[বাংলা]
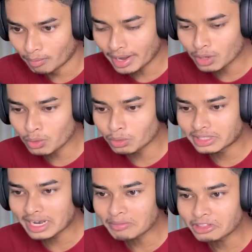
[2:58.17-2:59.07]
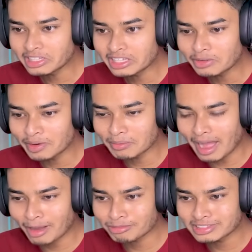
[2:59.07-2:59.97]
ভাই রোদের মধ্যে কি করে
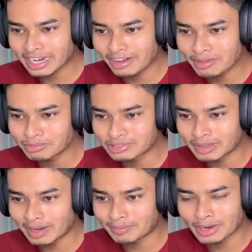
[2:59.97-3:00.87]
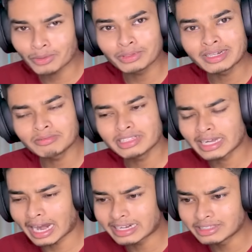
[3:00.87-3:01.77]
আগুন জ্বালালো আমি বুঝতে পারলাম না রোদের মধ্যে
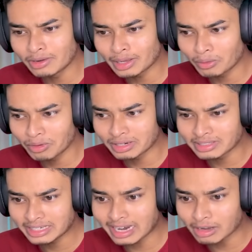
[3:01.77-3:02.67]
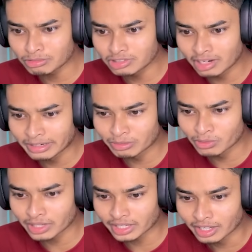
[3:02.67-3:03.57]
কাঠি ধরলে কোন দেশে আগুন জ্বলে এরম
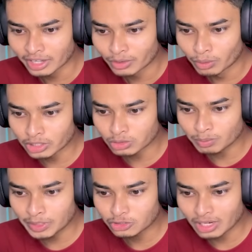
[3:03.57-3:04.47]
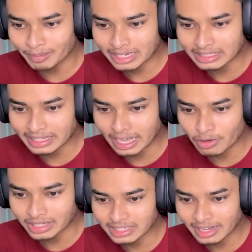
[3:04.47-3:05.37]
করে ওকে তো পিছনে আমাকে যে
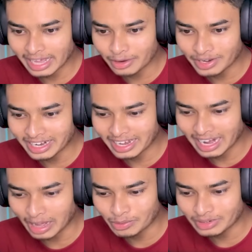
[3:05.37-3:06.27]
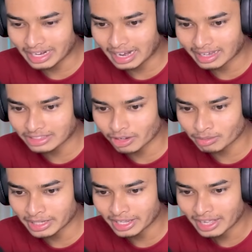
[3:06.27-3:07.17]
ক্যানন না ক্যাননের এখানে আগুনটা লাগাতে
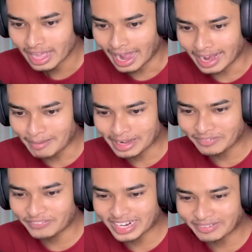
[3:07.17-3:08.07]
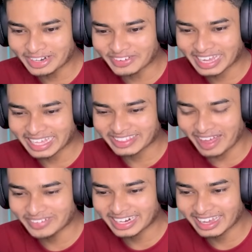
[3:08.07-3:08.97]
হবে আর আমাকে ফটাফট ওকে
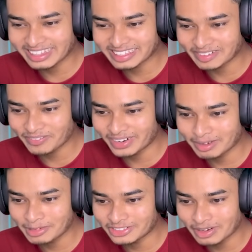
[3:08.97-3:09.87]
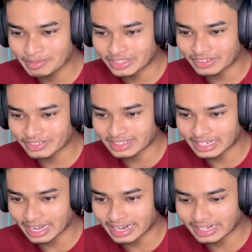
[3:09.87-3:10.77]
আমি রেখে দিয়েছি এবার ফটাফট চলে ভিতরে ঢুকা
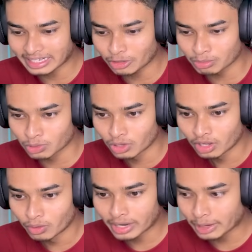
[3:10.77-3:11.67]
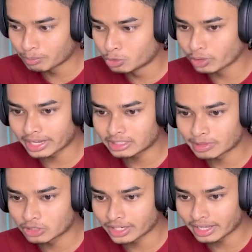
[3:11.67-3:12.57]
যাক আর এটা কি করবো ওকে ঢুকে গেছি
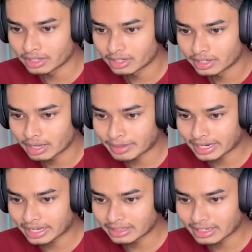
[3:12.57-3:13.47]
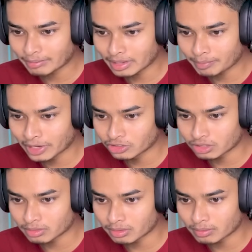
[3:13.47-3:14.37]
ভিতরে এবার এখান থেকে আমাকে পেলো তো
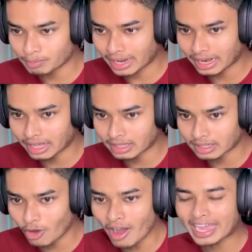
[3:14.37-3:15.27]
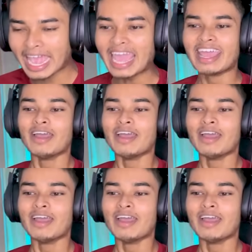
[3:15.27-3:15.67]
পাল্লা ওকে